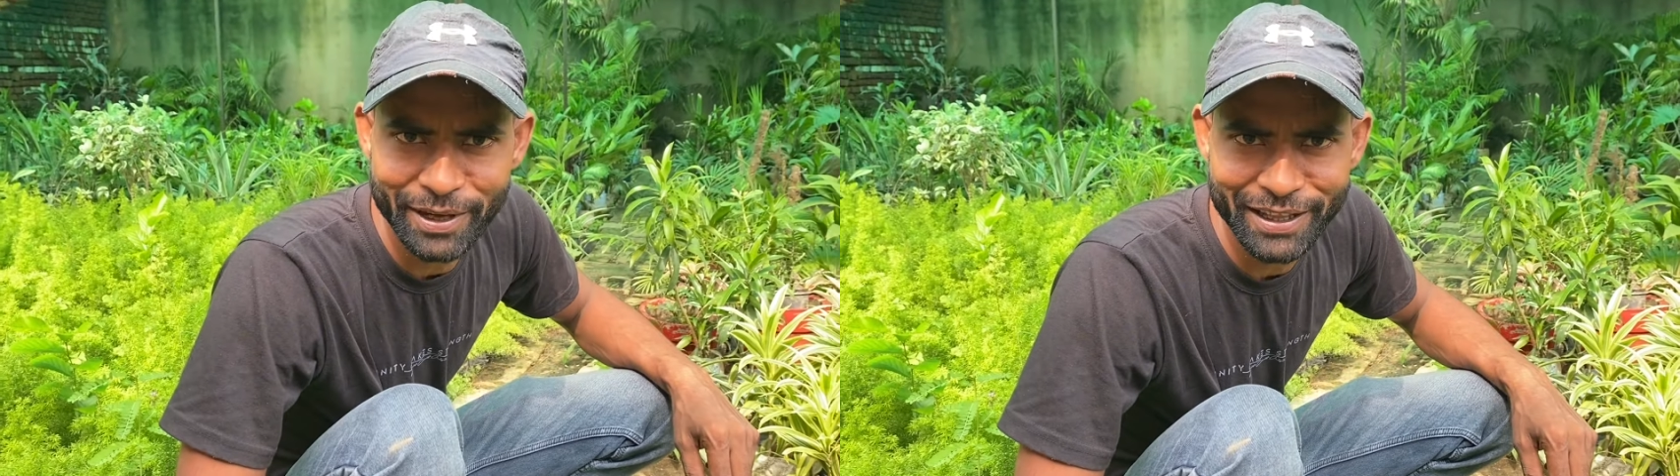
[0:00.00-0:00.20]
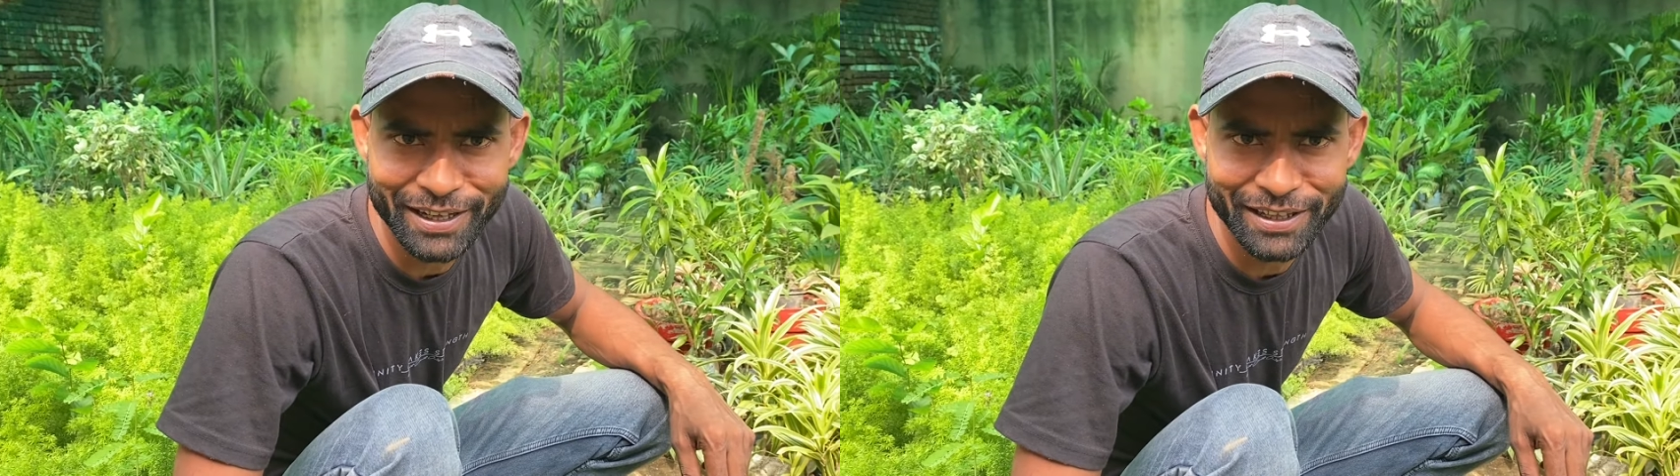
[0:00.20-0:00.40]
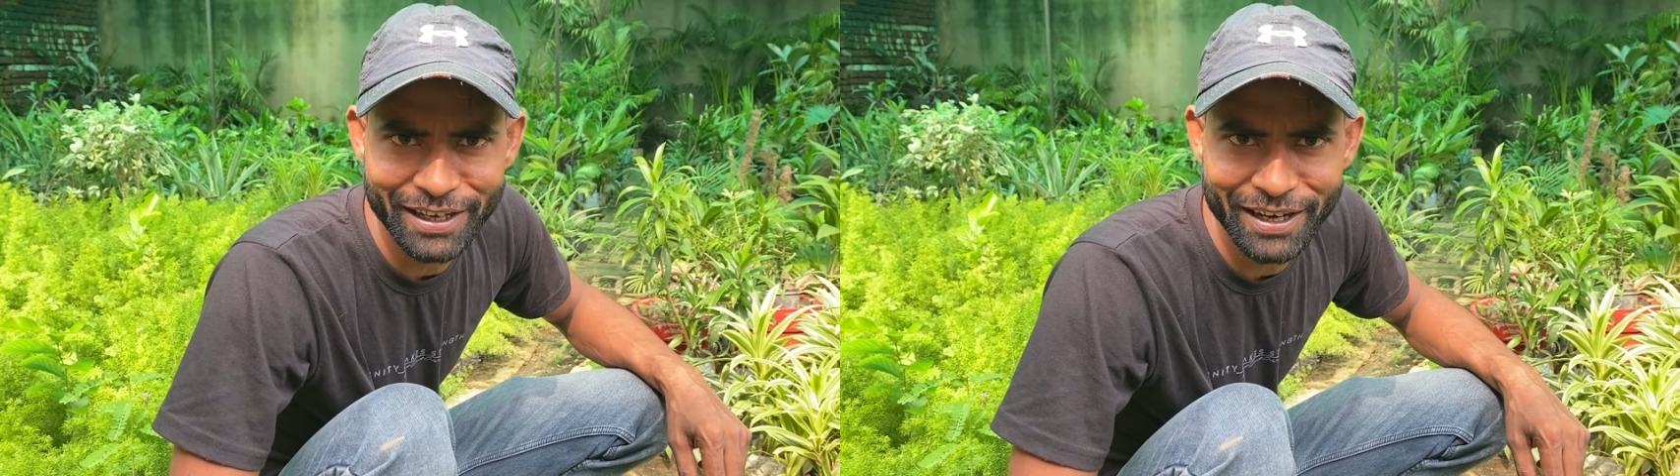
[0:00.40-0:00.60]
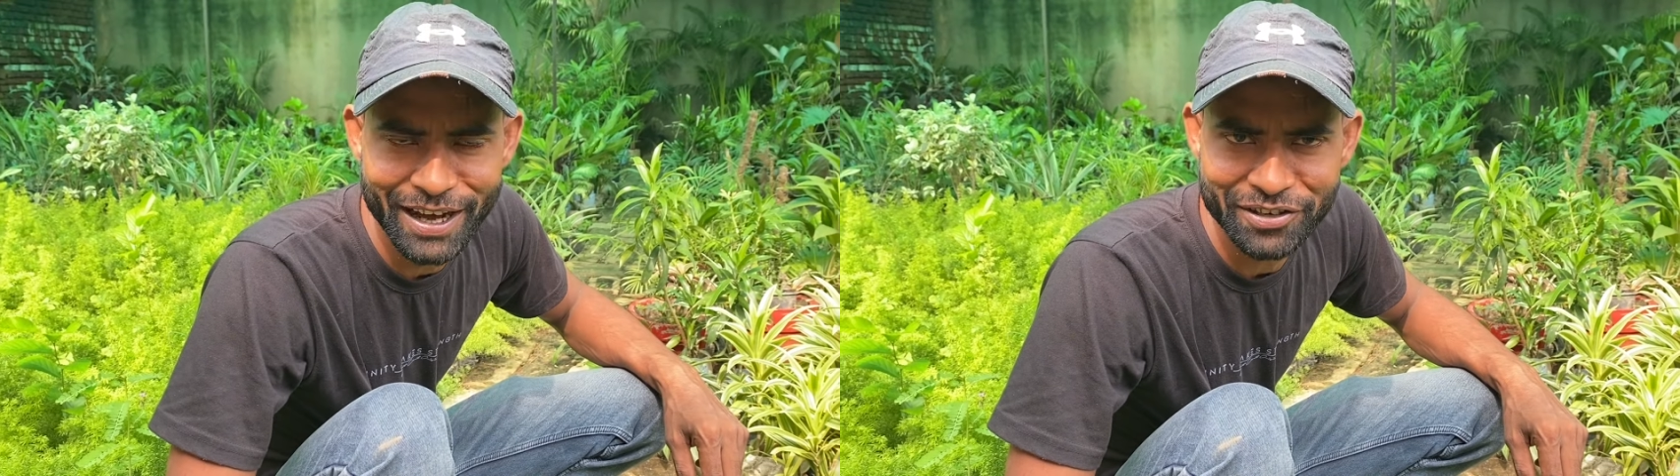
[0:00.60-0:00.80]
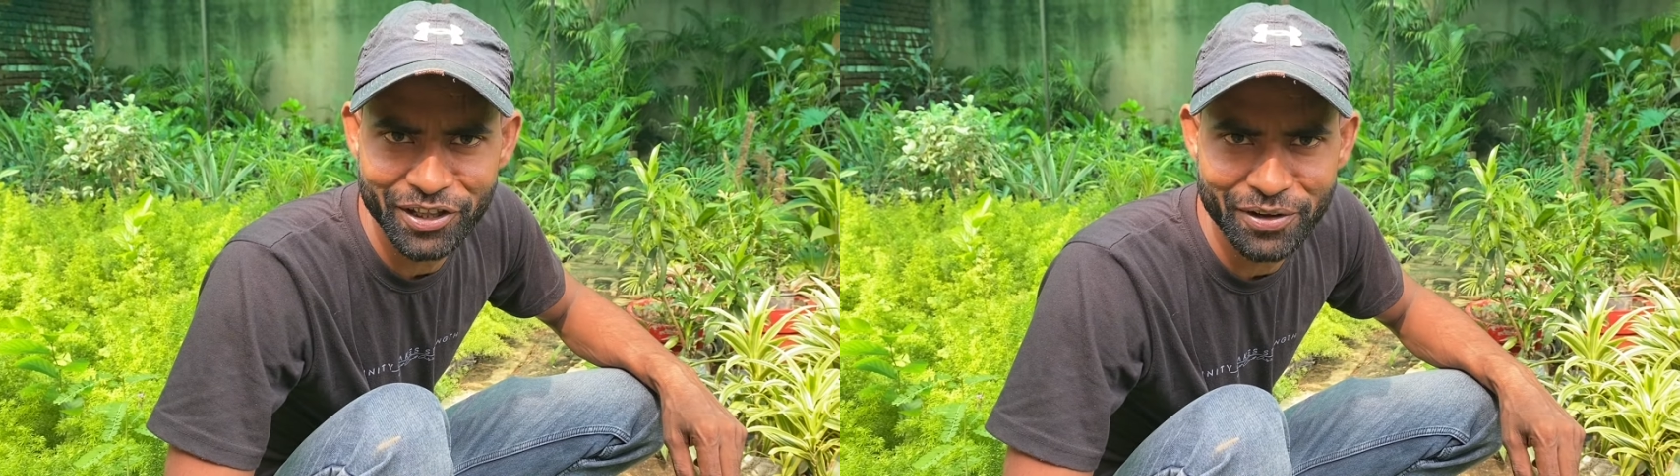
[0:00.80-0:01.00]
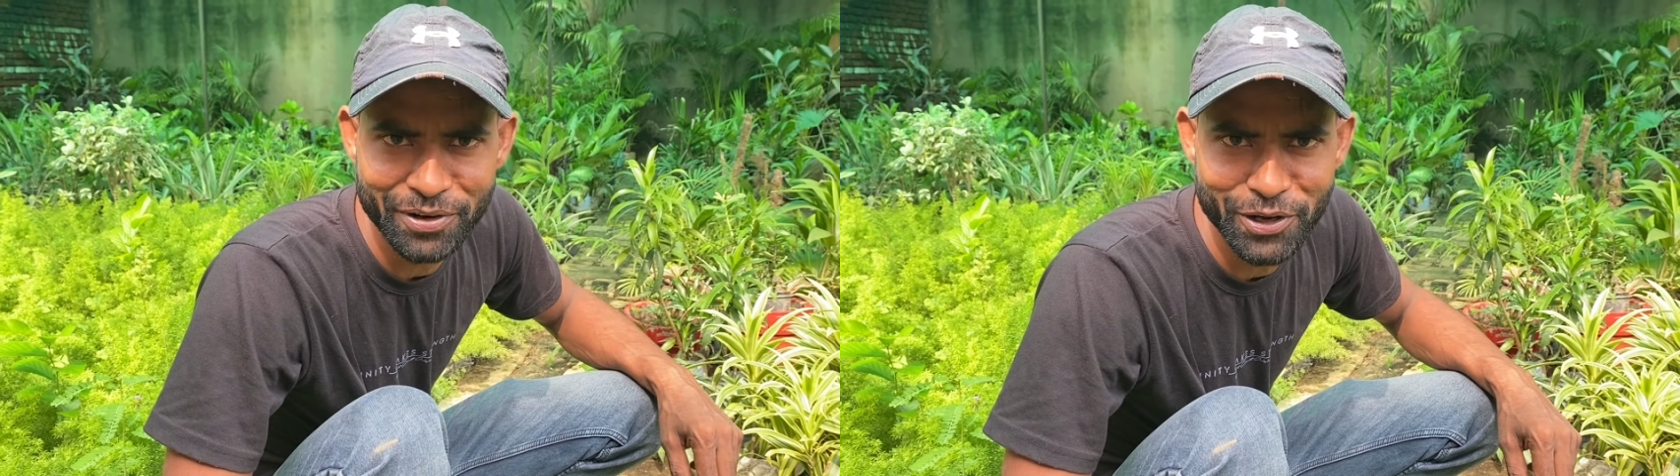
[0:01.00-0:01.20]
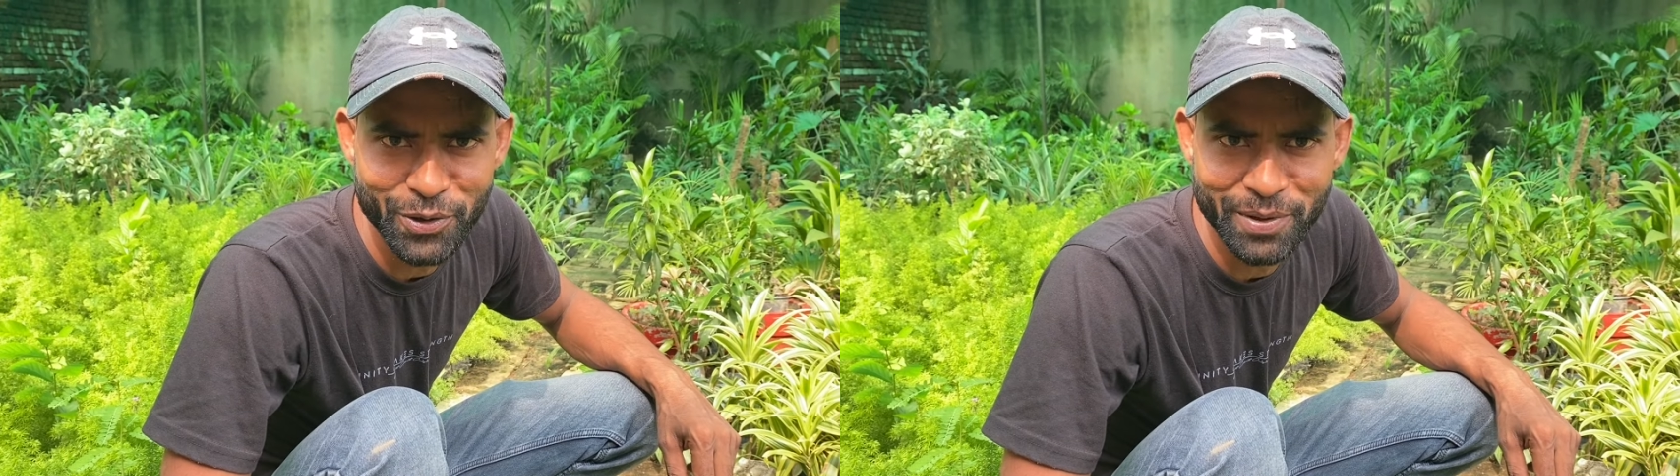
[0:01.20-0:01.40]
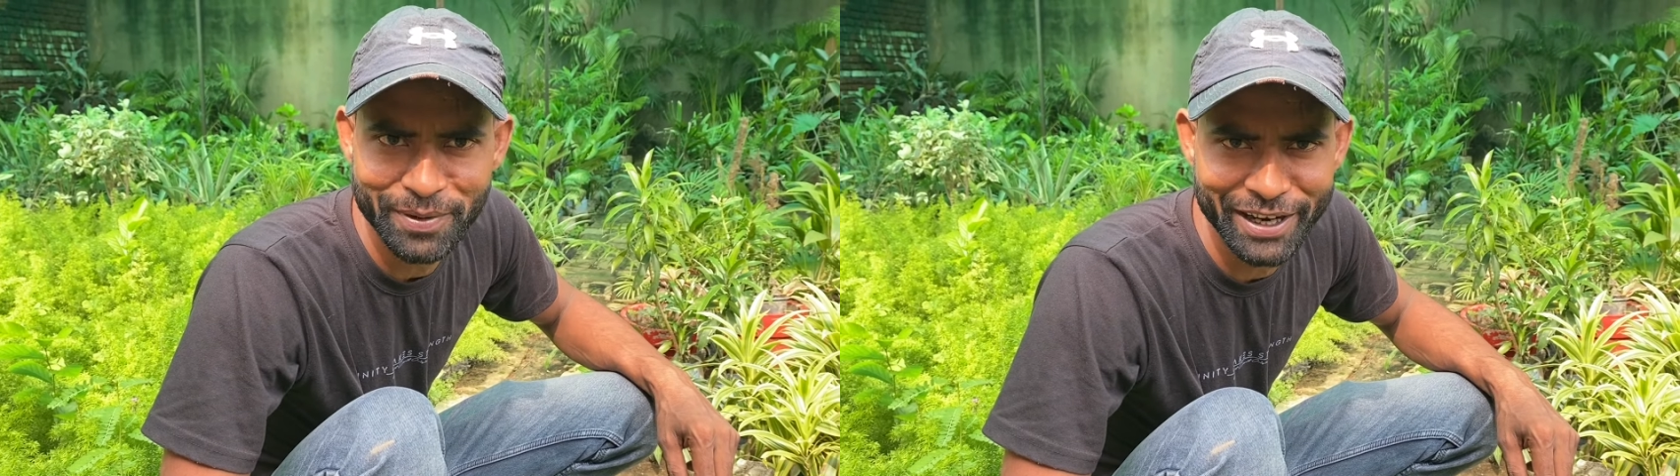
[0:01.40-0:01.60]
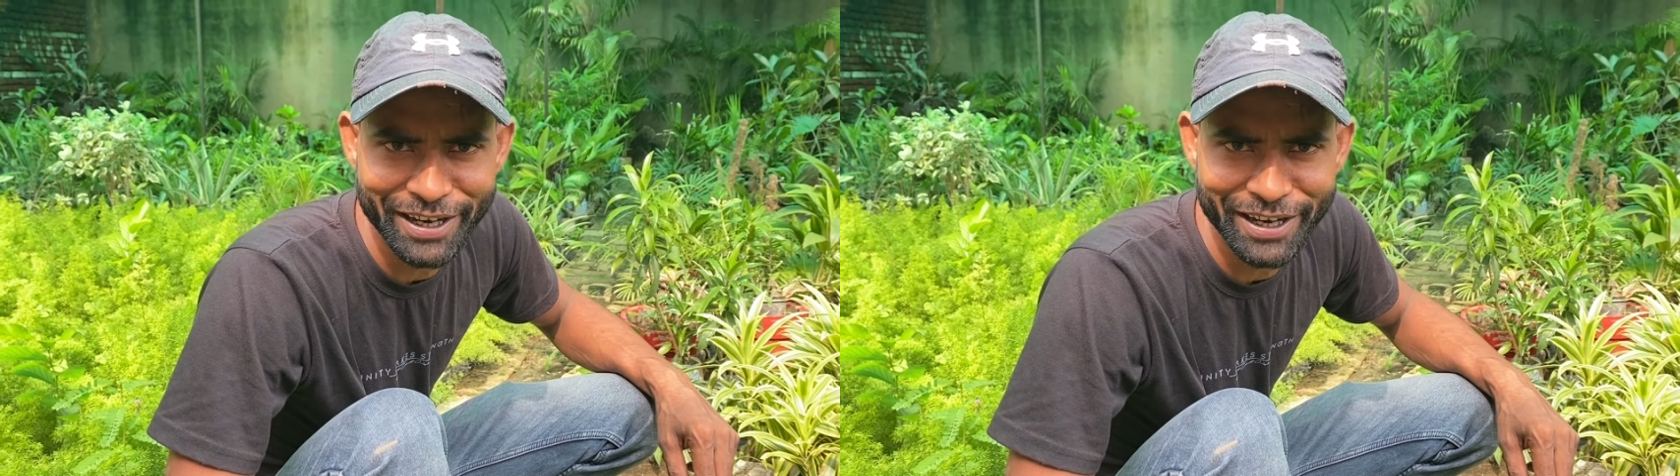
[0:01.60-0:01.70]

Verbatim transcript: बताते हैं लास्ट तक वीडियो में बने